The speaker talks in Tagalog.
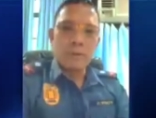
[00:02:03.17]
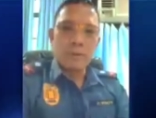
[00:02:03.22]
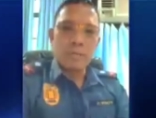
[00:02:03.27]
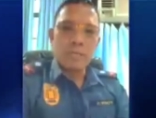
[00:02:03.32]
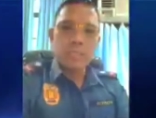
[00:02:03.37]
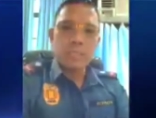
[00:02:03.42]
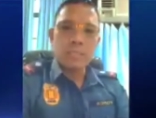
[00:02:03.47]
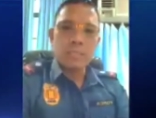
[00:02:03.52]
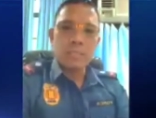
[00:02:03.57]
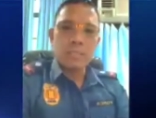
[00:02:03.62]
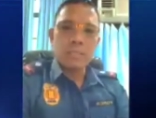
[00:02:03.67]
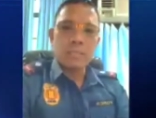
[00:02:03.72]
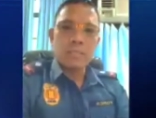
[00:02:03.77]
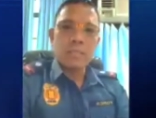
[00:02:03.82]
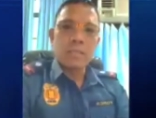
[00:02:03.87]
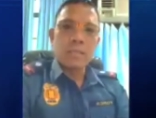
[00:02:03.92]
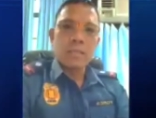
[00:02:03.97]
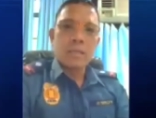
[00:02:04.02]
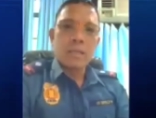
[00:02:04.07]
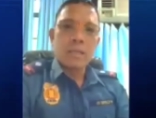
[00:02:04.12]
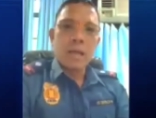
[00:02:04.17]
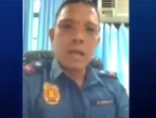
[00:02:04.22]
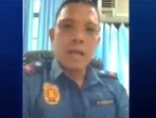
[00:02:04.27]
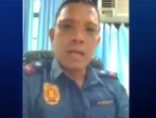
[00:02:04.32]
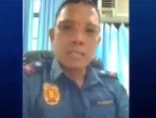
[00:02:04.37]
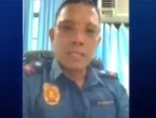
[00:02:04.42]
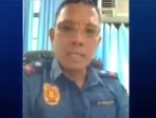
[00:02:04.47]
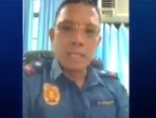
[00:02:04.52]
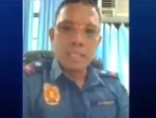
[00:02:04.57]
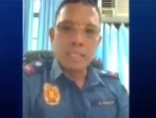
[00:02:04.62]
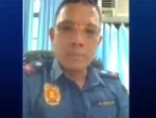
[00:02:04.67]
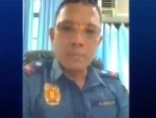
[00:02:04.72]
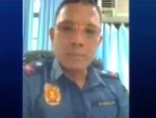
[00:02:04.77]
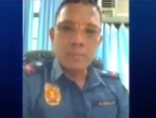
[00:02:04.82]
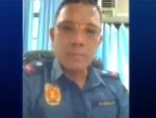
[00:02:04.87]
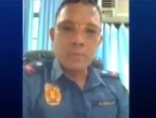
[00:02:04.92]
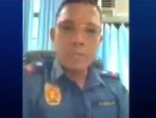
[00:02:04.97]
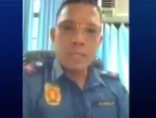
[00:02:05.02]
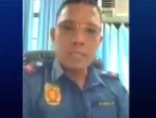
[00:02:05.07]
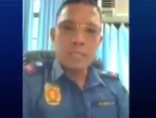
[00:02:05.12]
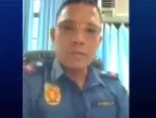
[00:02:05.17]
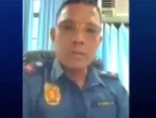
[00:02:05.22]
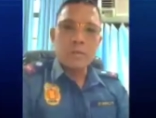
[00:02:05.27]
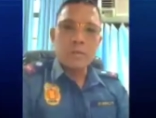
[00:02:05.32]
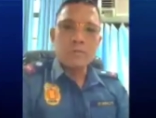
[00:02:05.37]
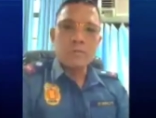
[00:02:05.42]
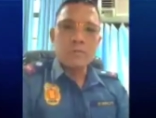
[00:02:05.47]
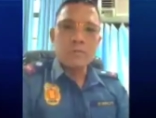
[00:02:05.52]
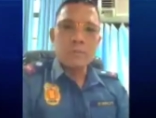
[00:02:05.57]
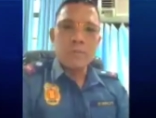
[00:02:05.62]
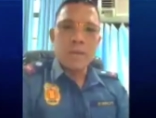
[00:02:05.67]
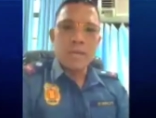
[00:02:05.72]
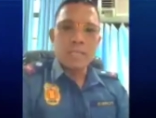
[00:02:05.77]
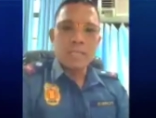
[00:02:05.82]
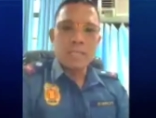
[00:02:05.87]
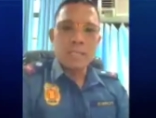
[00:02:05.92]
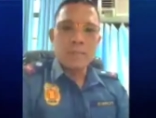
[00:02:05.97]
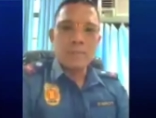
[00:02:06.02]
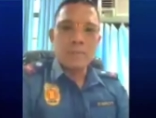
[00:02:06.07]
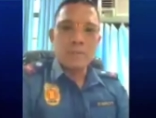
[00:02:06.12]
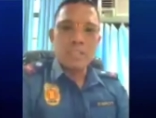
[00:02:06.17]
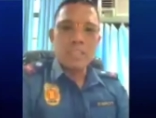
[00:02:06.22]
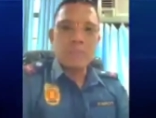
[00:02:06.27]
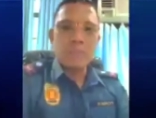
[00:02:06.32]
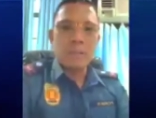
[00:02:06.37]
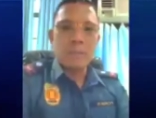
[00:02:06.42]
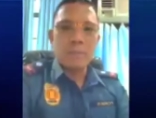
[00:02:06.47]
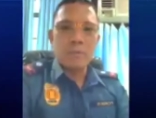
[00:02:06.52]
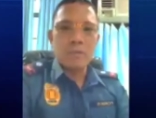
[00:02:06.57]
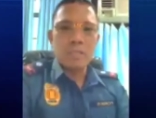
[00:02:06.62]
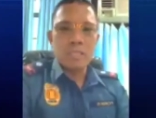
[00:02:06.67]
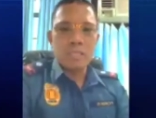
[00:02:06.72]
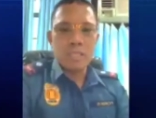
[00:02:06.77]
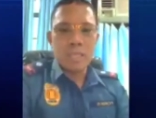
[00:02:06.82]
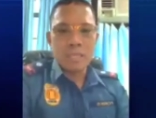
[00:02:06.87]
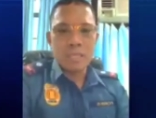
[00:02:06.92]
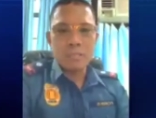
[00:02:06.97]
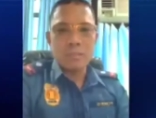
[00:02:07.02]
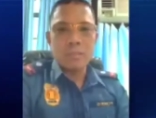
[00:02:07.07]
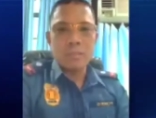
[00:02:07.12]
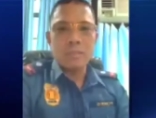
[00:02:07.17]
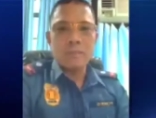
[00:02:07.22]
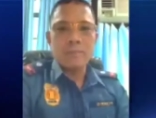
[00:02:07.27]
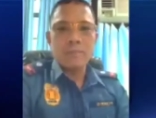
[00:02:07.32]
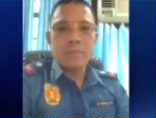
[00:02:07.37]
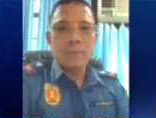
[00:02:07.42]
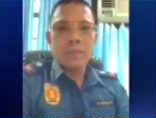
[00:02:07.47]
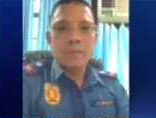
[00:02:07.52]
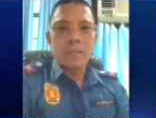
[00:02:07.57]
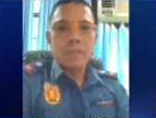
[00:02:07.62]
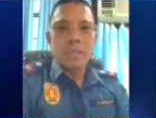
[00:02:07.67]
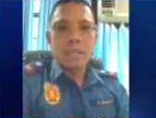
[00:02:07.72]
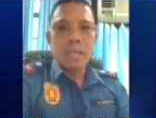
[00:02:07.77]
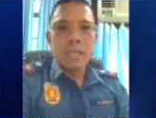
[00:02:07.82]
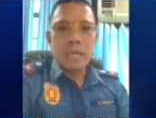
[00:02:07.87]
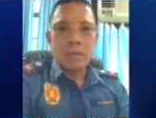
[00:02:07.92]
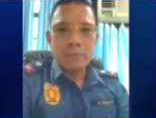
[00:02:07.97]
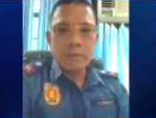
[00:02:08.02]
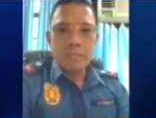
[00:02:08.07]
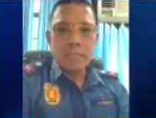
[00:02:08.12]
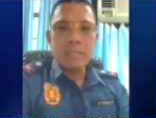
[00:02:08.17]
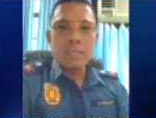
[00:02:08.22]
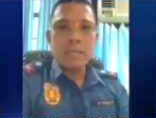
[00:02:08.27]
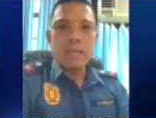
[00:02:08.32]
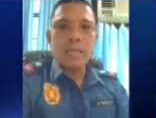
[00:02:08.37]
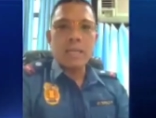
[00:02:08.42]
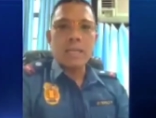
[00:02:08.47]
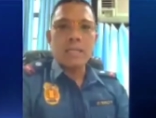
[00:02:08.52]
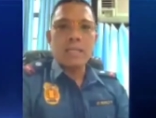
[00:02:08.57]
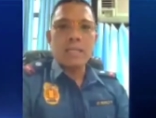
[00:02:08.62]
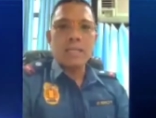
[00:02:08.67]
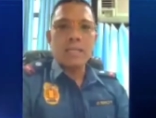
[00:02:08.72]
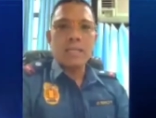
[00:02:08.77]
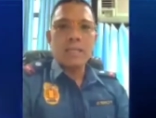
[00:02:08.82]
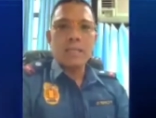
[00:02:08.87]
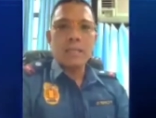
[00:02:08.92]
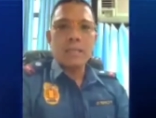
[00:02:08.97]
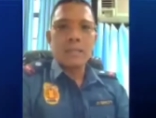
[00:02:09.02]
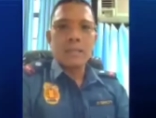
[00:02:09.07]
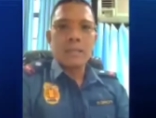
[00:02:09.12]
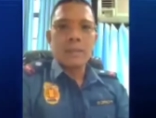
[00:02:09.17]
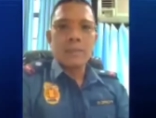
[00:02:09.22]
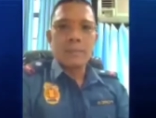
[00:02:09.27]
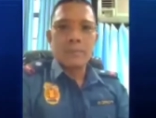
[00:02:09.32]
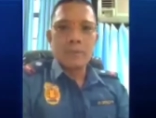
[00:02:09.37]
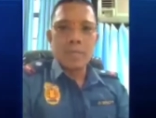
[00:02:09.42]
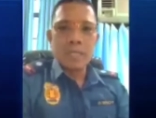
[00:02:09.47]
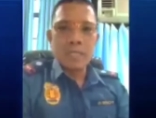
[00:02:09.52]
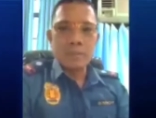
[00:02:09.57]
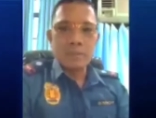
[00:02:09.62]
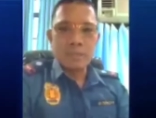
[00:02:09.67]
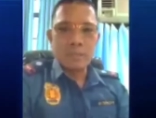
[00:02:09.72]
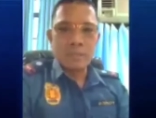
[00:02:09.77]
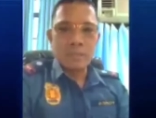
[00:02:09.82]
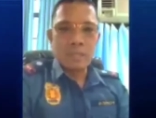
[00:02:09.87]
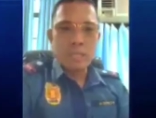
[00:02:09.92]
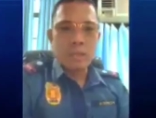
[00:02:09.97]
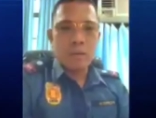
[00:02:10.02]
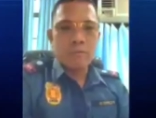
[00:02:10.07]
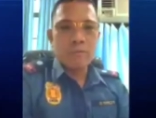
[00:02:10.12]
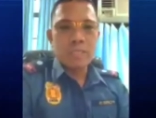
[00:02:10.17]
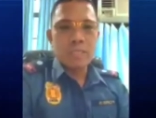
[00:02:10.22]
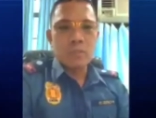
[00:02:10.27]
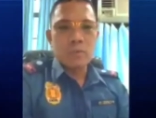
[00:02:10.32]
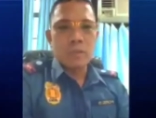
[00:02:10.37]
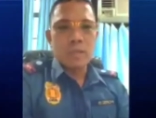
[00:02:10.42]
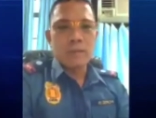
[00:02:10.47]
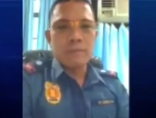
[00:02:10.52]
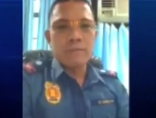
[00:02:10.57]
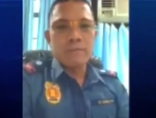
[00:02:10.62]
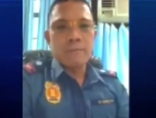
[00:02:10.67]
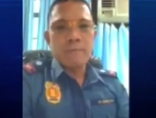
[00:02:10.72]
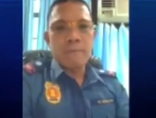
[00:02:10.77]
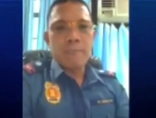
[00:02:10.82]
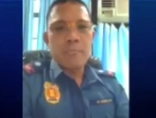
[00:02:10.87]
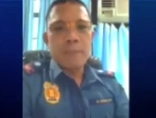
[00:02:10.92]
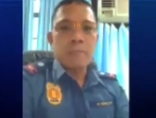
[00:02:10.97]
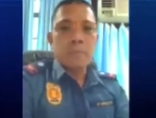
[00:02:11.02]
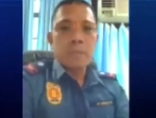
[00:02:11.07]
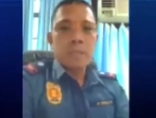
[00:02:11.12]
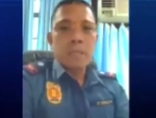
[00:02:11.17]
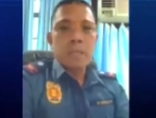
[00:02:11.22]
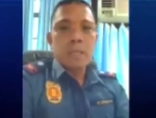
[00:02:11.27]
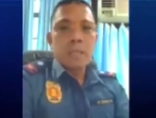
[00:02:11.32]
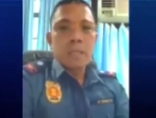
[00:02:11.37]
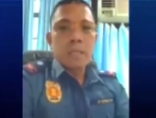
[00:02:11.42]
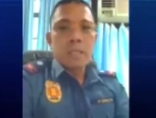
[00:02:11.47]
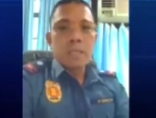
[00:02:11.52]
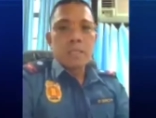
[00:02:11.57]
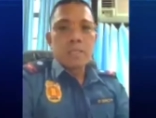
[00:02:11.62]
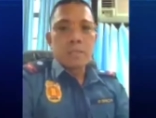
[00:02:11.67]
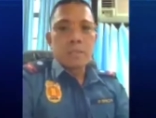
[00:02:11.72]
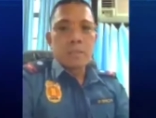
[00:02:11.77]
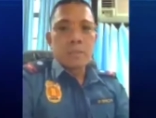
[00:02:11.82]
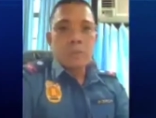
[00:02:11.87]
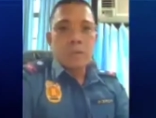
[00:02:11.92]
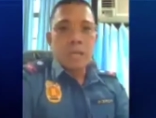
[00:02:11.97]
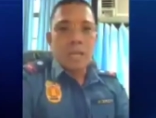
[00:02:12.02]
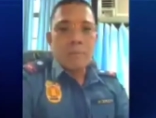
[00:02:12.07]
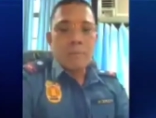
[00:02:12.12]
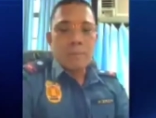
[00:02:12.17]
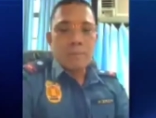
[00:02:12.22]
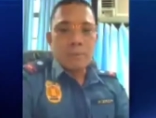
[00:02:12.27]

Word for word: Forrest, Acting Chief of Police of Humaasi Municipal Police Station here in Sarangani, Police Regional Office 12. So kami